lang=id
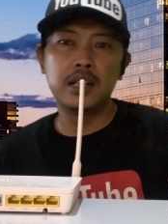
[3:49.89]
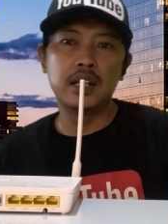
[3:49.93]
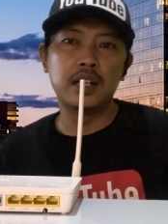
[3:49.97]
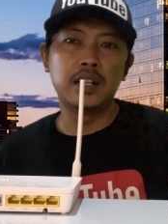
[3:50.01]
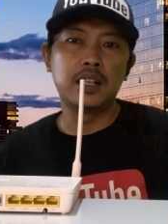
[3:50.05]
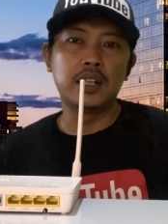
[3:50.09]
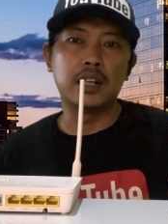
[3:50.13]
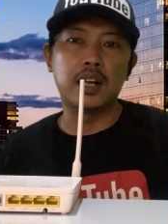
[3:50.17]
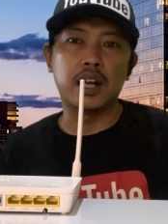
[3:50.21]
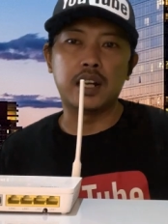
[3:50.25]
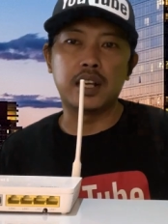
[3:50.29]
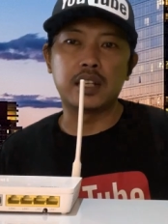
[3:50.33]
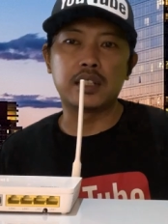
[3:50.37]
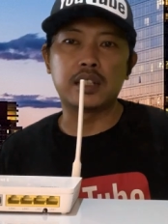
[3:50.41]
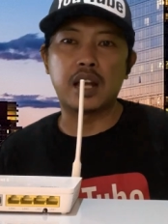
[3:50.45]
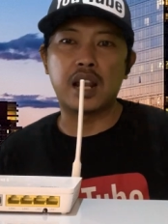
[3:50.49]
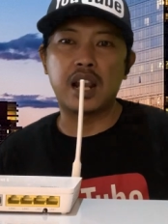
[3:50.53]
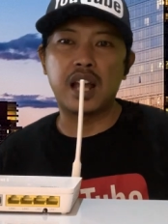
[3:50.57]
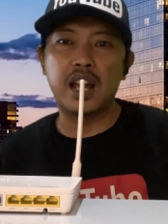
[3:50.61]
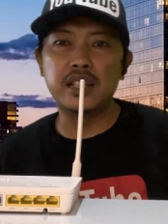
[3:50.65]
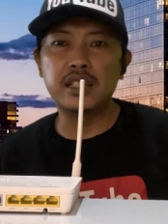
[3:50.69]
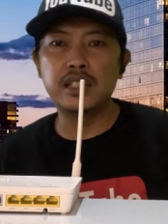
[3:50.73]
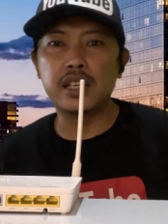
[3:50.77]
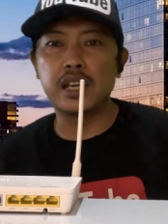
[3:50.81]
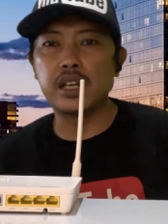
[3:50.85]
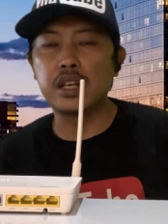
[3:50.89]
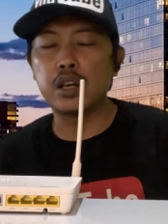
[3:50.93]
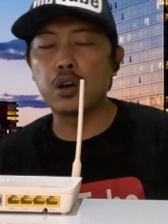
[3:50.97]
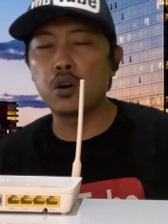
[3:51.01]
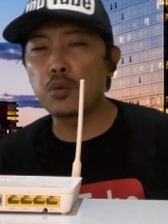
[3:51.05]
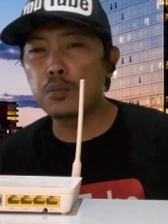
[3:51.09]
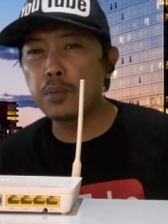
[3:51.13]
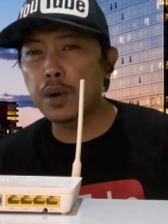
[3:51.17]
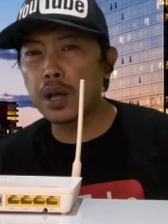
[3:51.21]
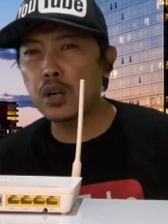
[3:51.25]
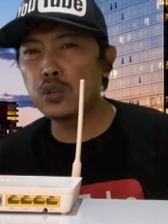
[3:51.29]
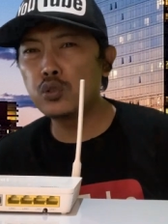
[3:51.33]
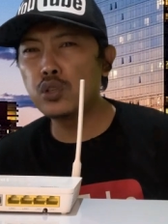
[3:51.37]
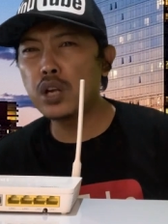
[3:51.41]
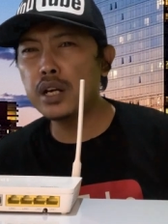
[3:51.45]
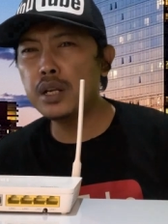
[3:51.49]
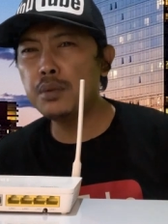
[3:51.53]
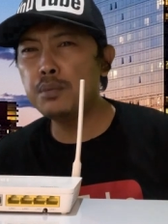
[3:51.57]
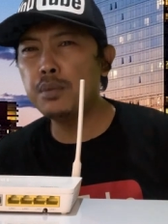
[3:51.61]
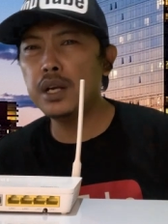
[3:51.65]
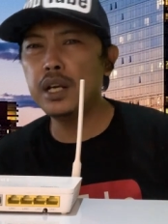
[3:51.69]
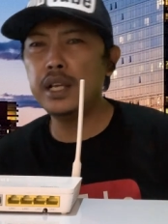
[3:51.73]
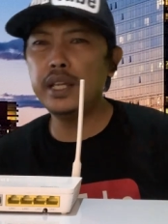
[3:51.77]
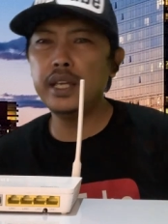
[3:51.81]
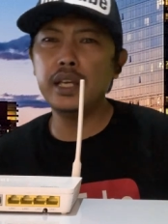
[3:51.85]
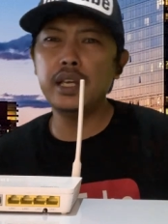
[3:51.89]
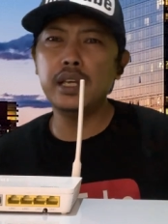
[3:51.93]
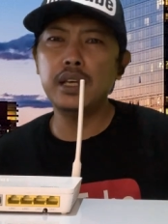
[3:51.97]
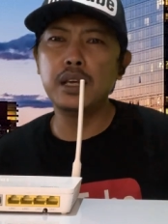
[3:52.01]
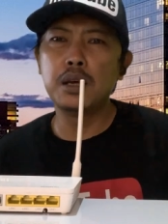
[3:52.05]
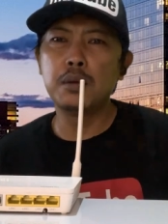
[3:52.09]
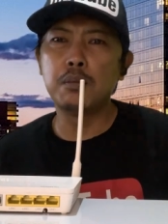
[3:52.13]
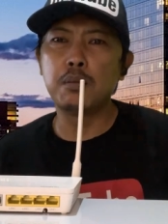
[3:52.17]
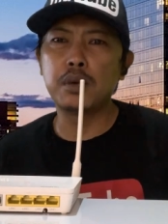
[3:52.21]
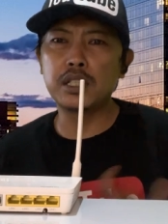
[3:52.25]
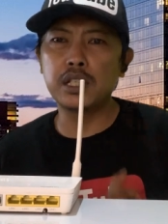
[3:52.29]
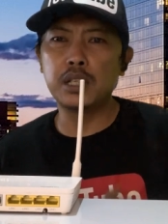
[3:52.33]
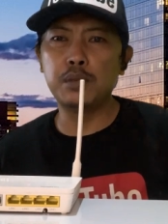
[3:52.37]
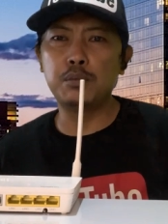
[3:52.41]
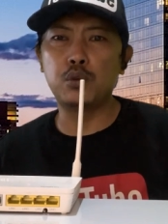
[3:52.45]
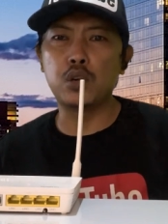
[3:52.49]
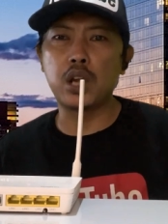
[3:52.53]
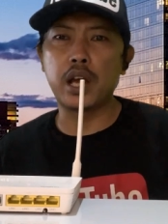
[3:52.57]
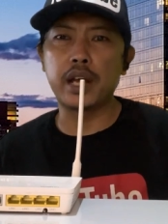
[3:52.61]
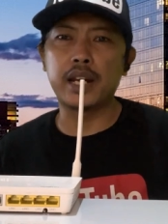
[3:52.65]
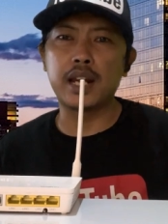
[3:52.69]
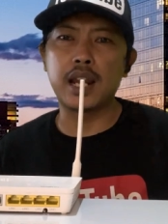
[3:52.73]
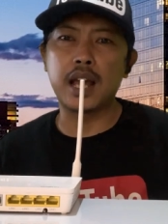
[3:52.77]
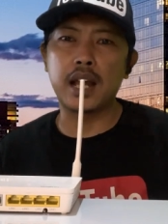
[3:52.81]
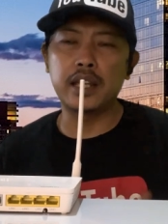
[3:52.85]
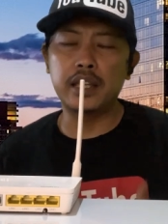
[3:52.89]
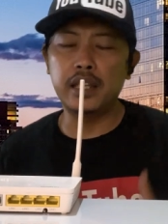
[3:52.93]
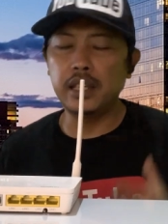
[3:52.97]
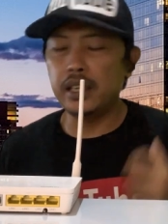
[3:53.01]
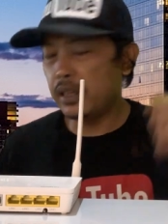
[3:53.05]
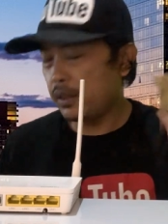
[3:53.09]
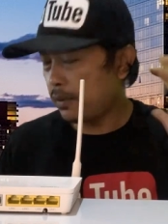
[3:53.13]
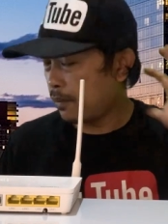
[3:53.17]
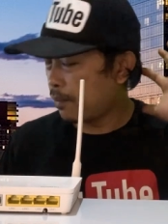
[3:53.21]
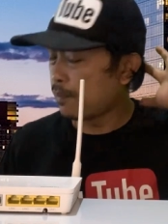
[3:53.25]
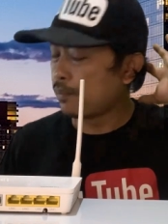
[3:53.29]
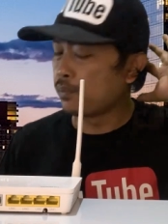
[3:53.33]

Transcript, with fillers: tidak ada salahnya yang barang udah dibeli pasti diulangi lagi